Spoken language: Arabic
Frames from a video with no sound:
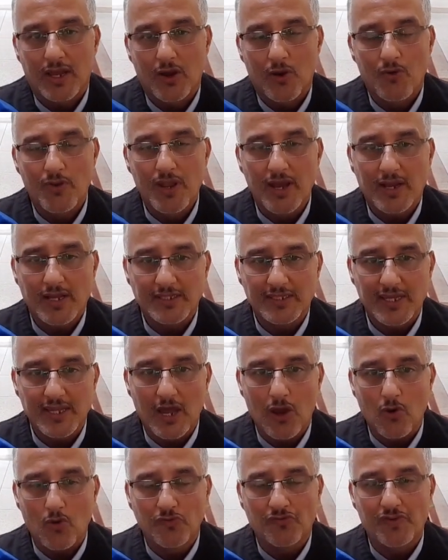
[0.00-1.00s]
هناك
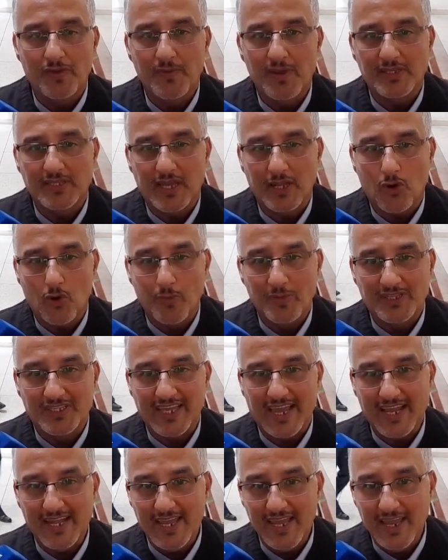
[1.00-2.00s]
تناقض فيما يتعلق
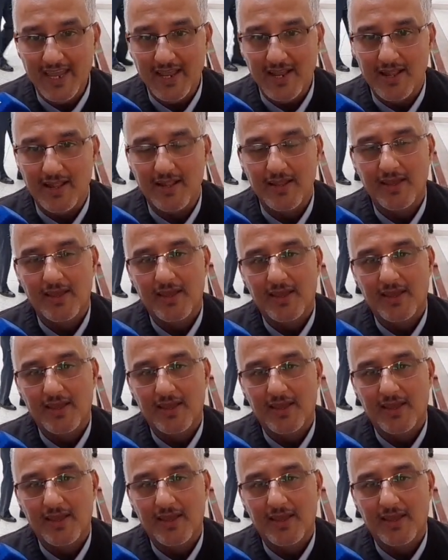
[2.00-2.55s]
بالتعليل